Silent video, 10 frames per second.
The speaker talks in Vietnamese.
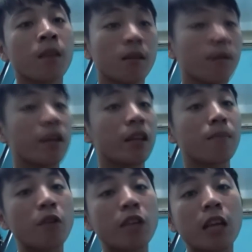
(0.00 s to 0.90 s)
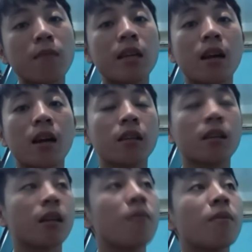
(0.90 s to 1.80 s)
bởi vì những báo chí bây giờ thì
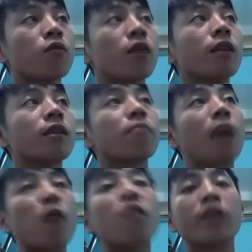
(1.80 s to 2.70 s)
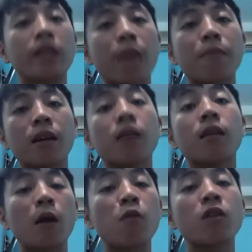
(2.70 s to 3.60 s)
nếu mà chú lên trên báo ở Việt Nam mình
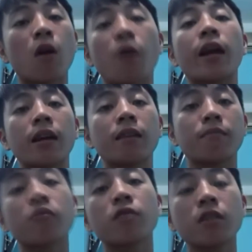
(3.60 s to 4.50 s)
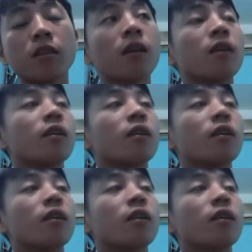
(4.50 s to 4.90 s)
báo quốc nội này báo trong nước á